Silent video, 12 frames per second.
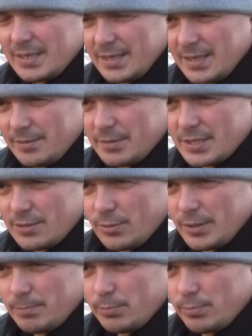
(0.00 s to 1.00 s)
или
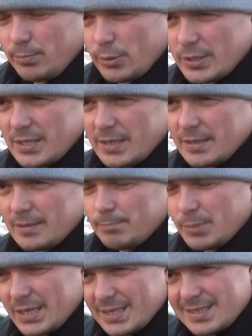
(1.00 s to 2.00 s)
весной, после,
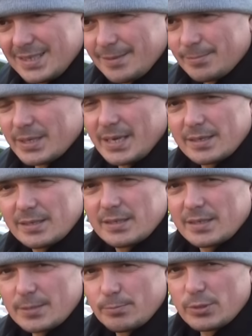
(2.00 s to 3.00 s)
перед тем, как
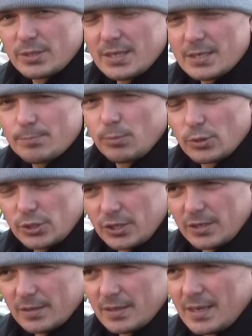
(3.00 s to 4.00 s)
э, распустились
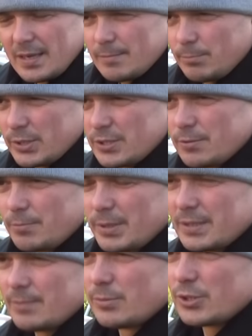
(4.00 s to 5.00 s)
почки. Почему?
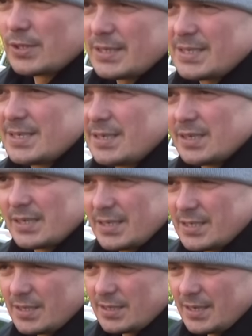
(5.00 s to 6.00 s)
Потому что сильные
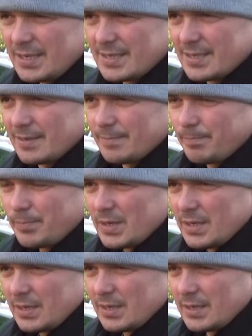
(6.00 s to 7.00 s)
концентрации,
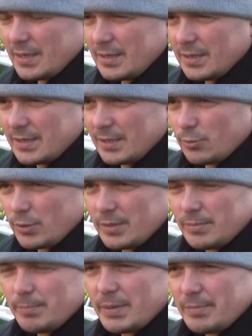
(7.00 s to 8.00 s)

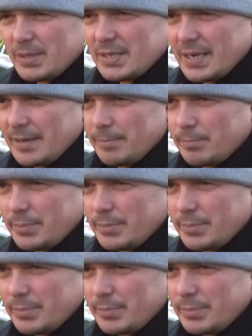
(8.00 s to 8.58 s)
которые мы применяем